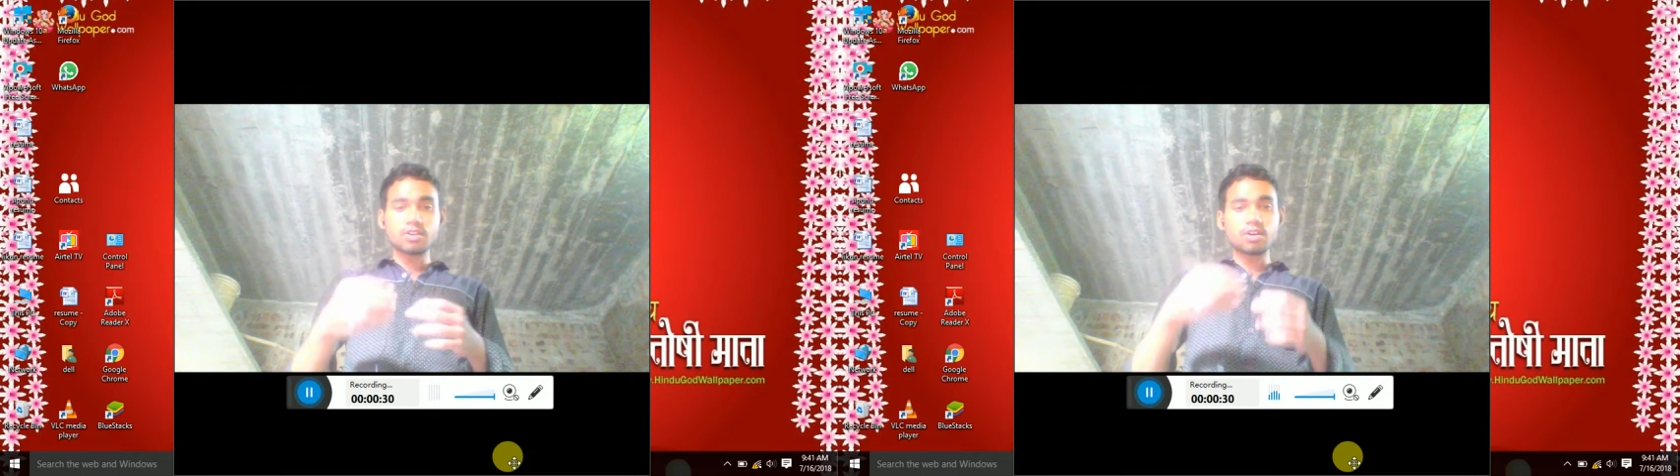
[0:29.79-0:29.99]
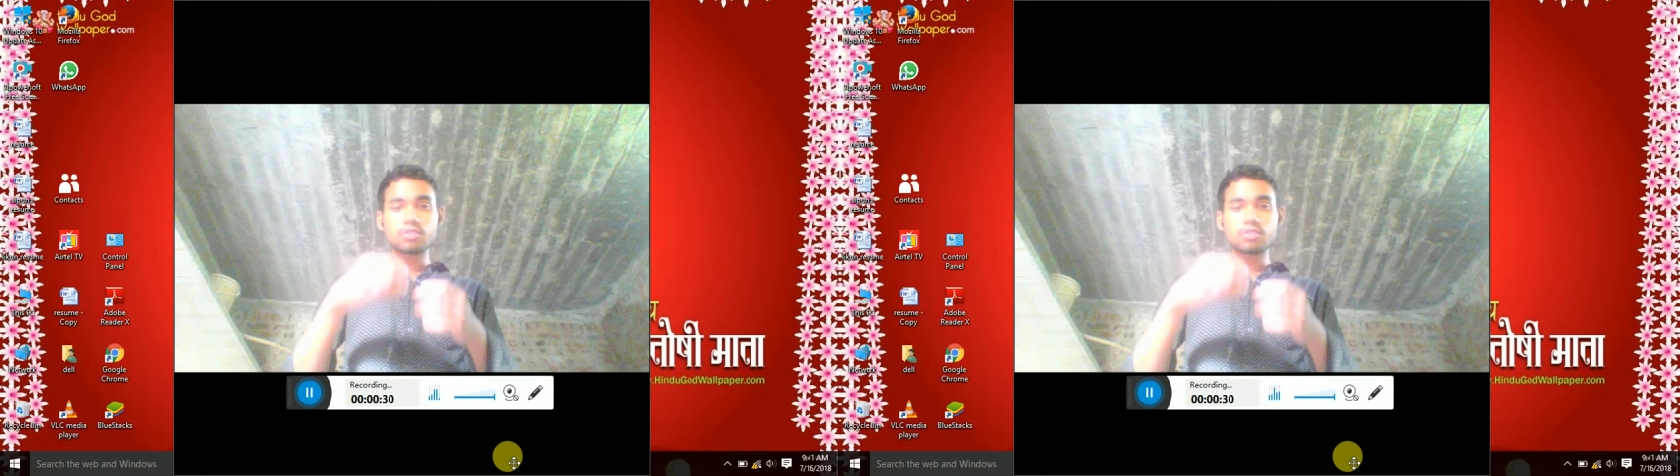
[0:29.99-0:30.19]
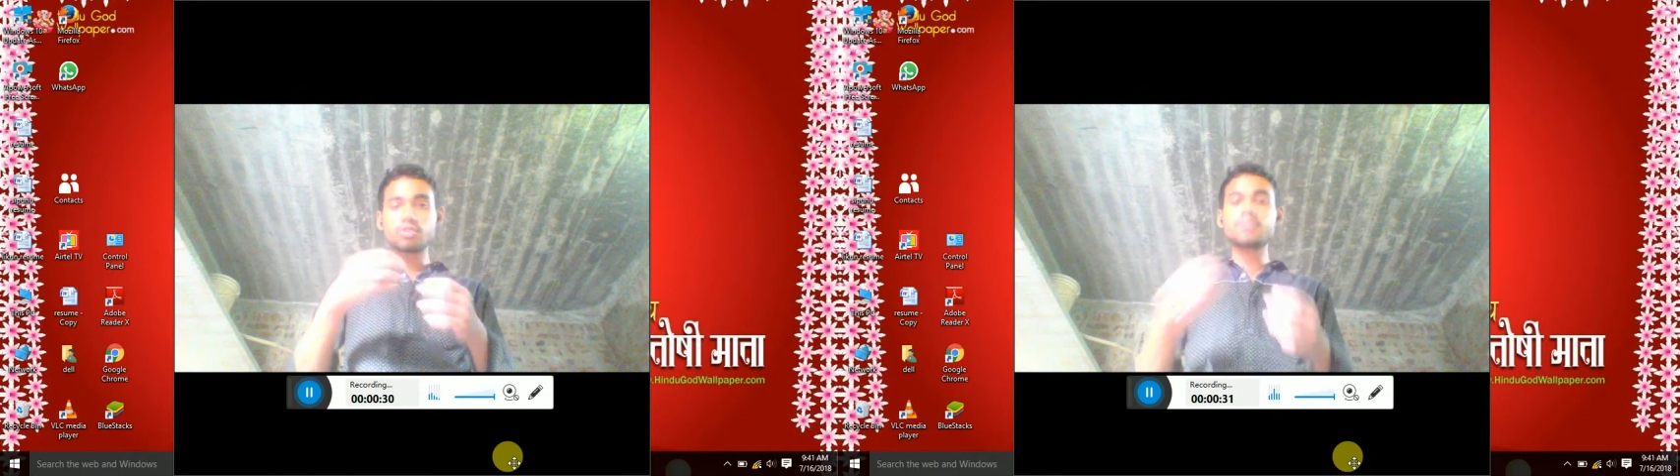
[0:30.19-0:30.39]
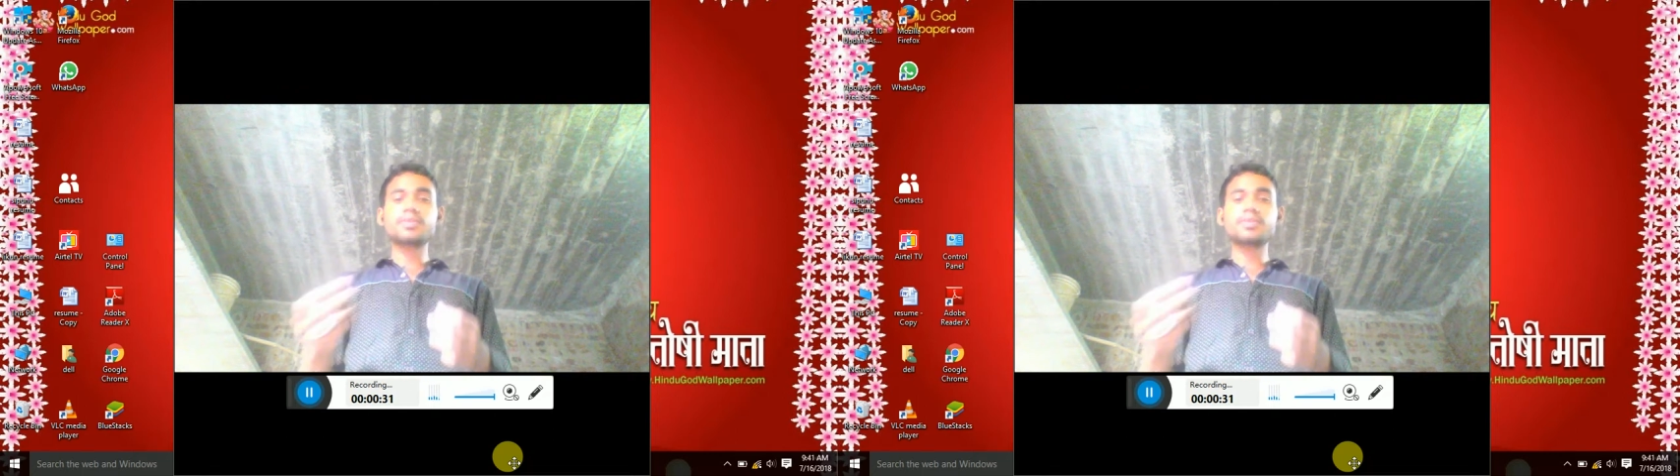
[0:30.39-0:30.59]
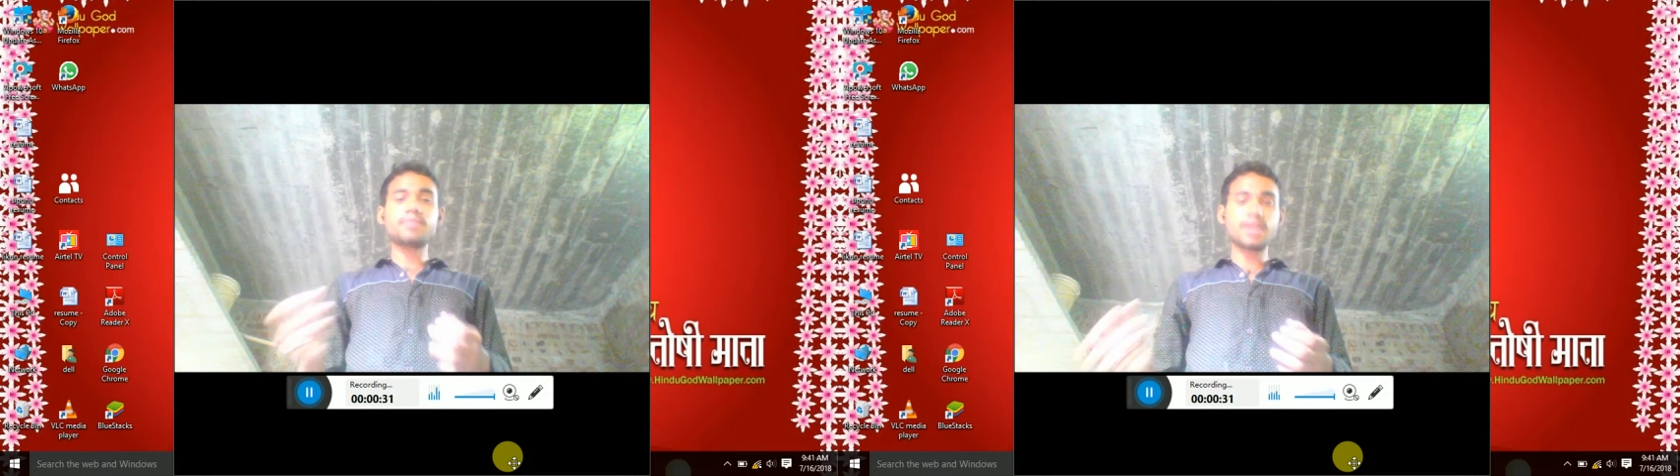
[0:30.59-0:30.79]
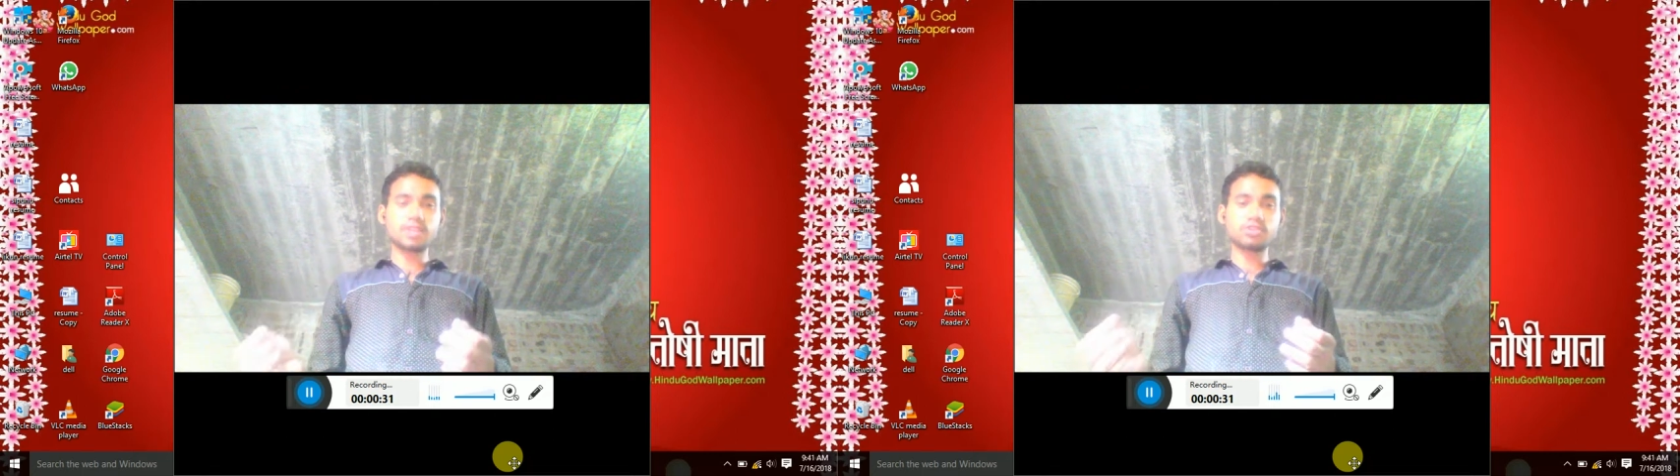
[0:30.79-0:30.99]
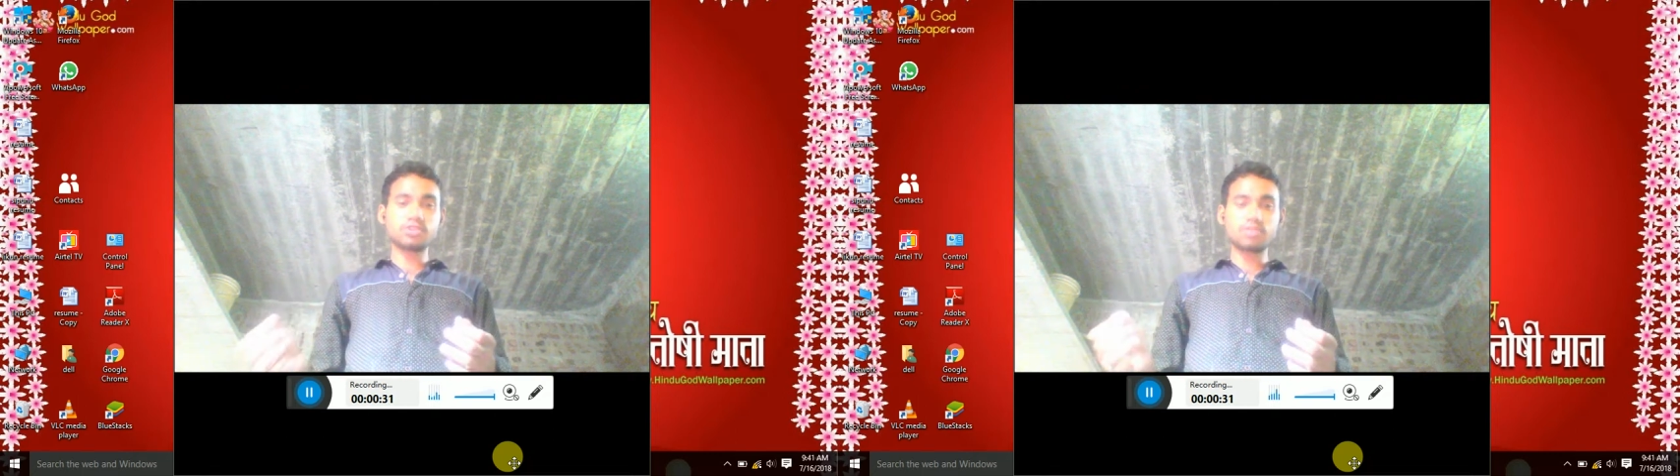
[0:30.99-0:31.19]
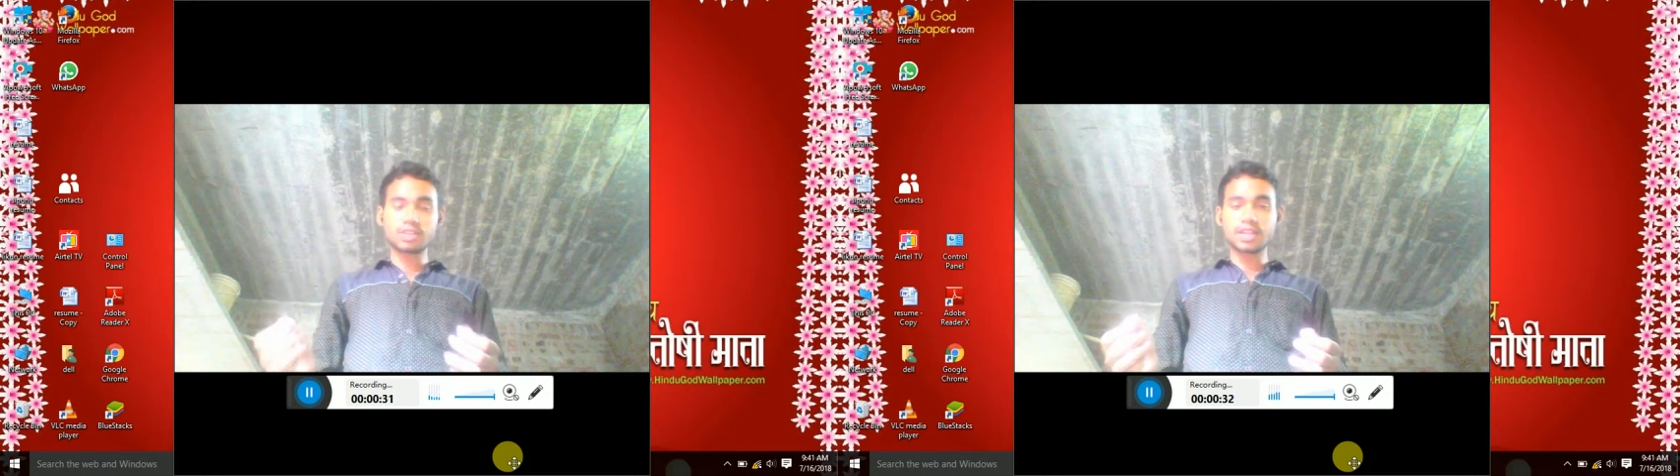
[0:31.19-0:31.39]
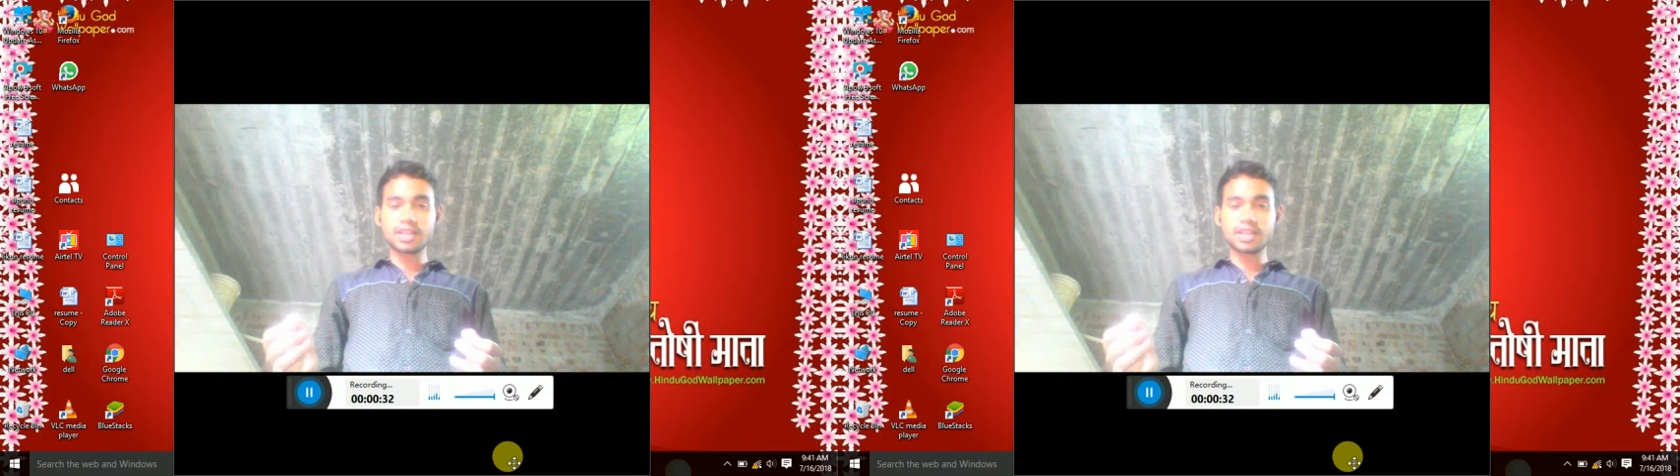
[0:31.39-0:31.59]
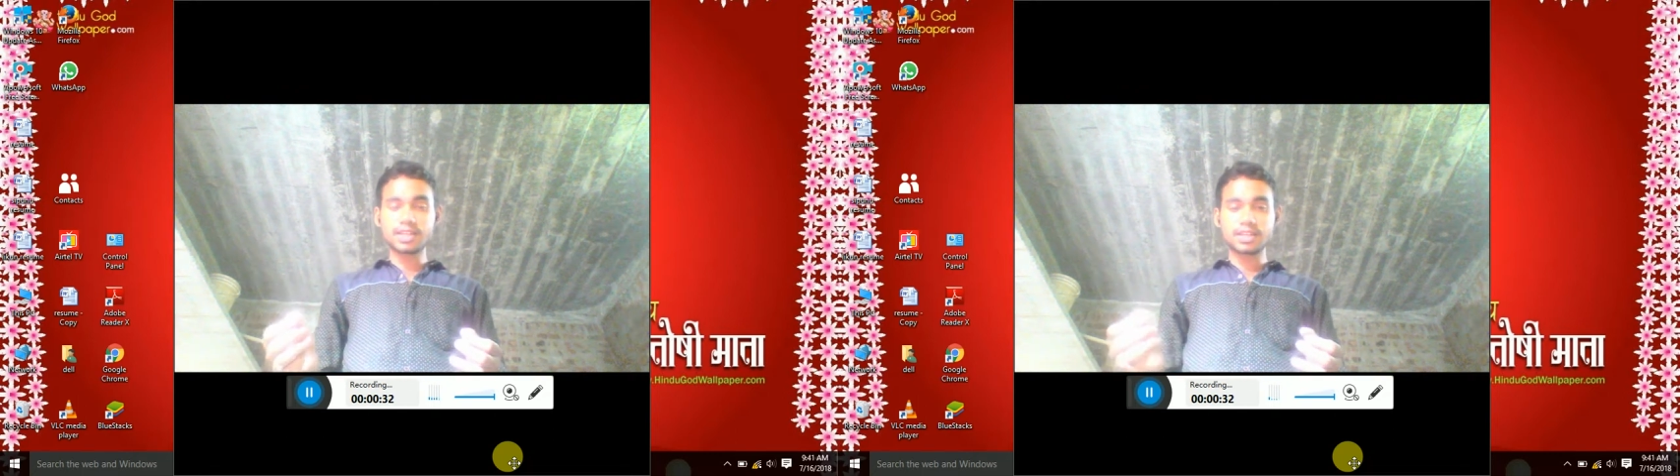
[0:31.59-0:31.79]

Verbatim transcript: और कोई भी प्लेयर ज़रूरत नहीं है